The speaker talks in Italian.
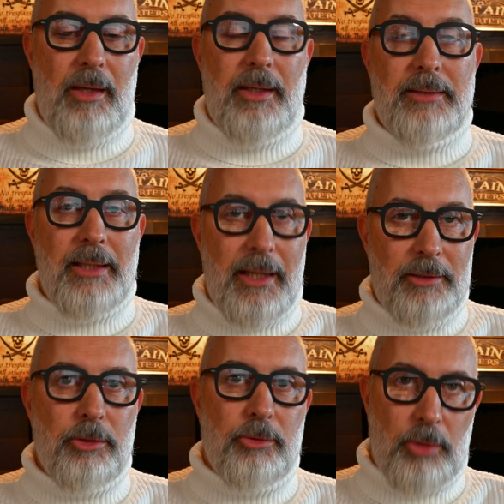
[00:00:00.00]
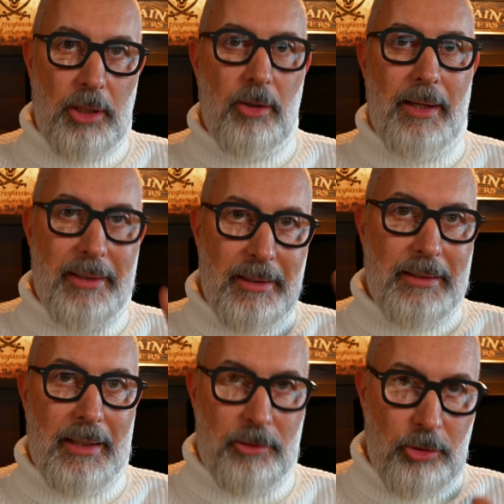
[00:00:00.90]
che tra l'altro durano anche
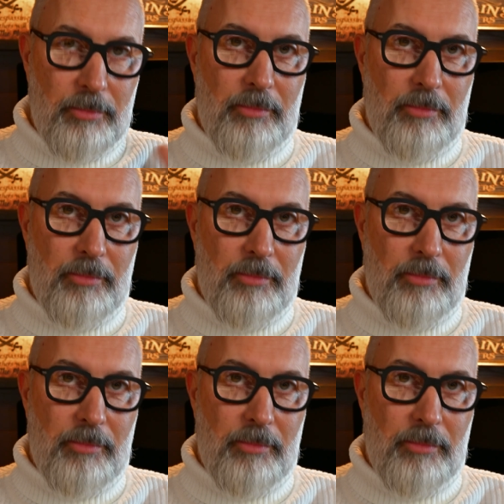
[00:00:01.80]
tanto,